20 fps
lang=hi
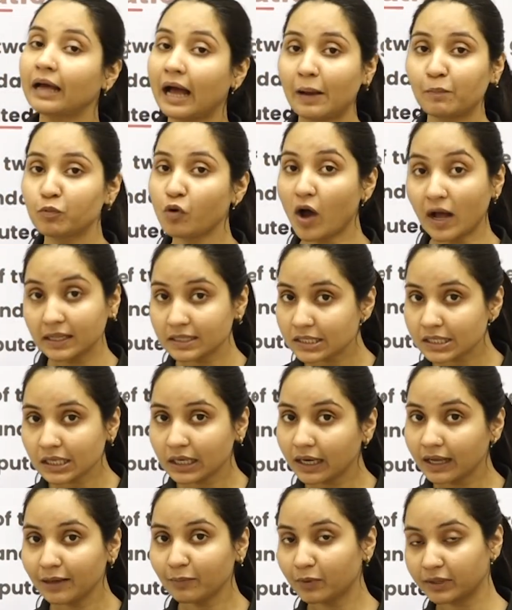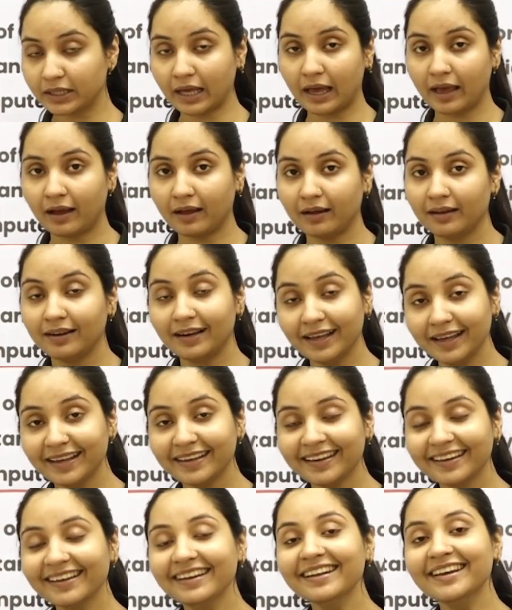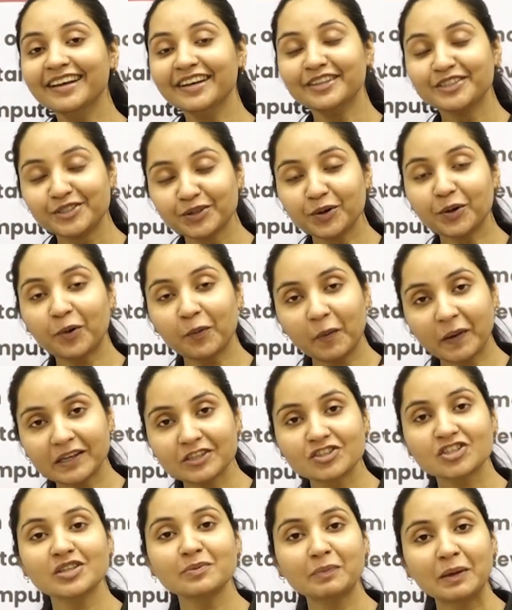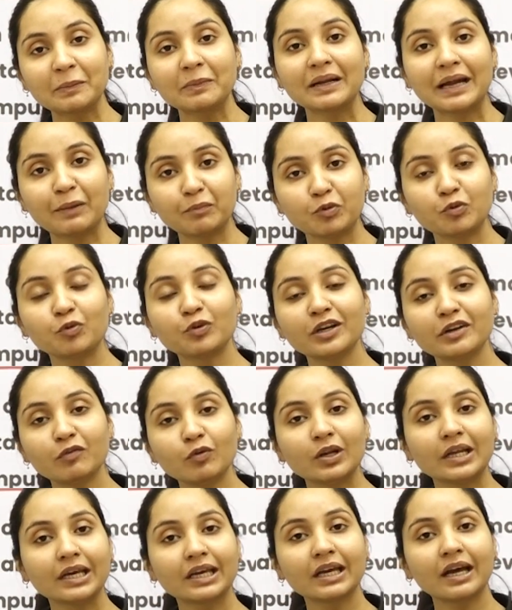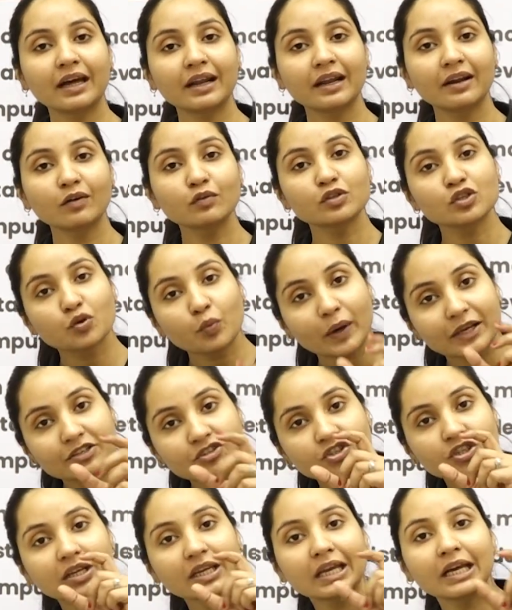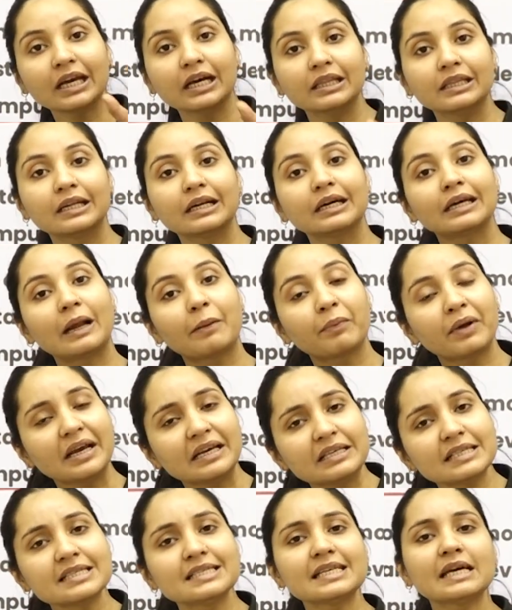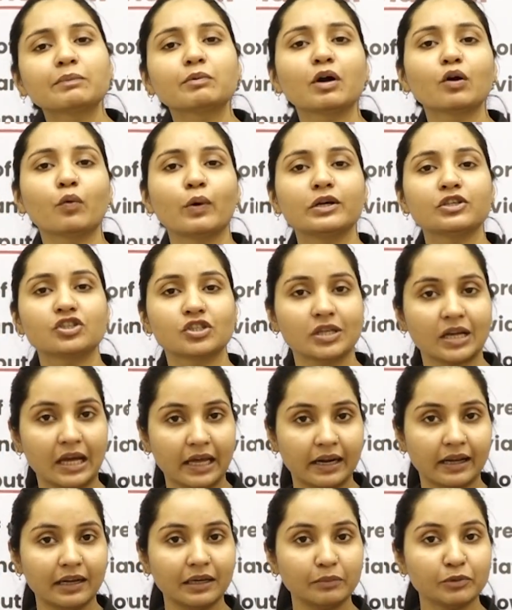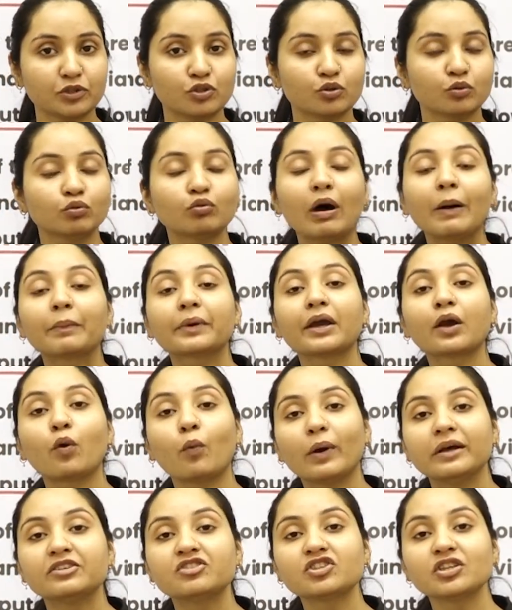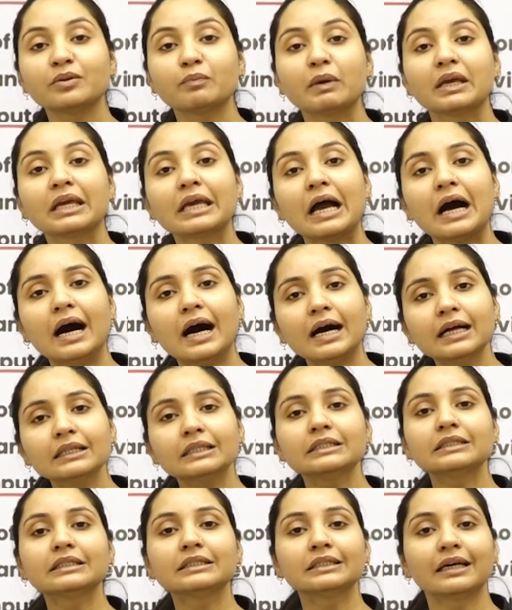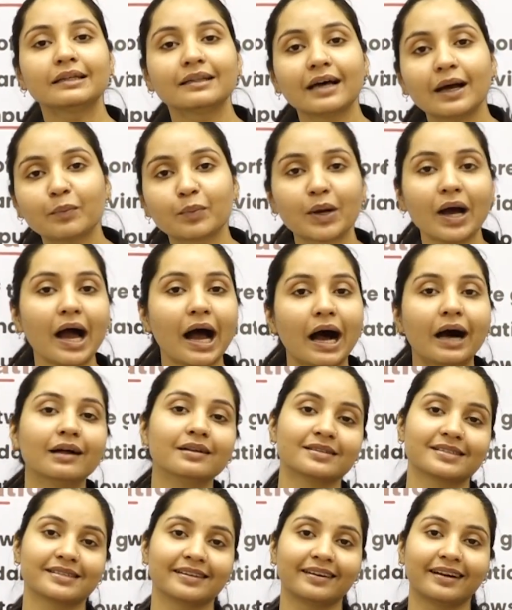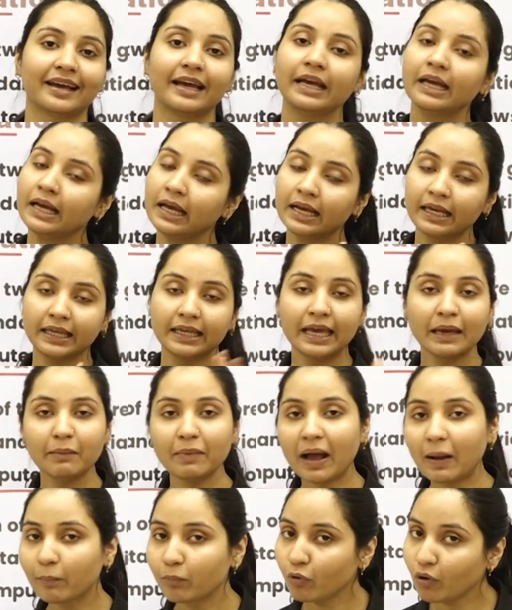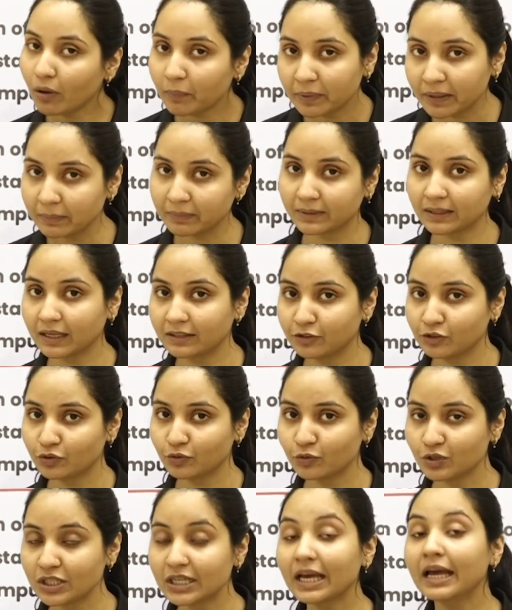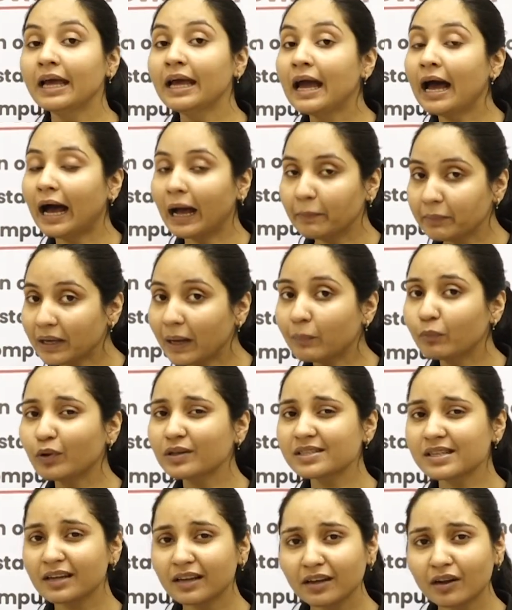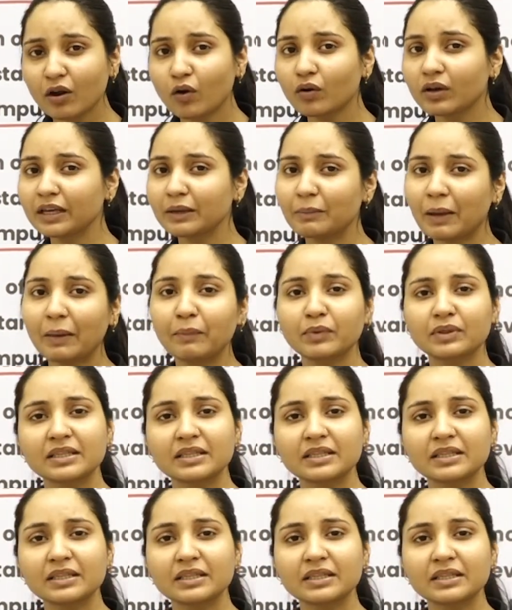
आपको आंसर नहीं बताएगा लेकिन जो क्वेश्चन पेपर आप लोगों के लिए वो लेके आ रहा है ना उस क्वेश्चन के अंदर अगर आपका इस टाइप का क्वेश्चन आ रहा है ना बच्चों तो आपके क्वेश्चन में ही आधे से ज्यादा आपका आंसर है ये मैं आपको अभी बता देती हूँ ठीक है अभी आपको ऐसा लग रहा होगा कि मैम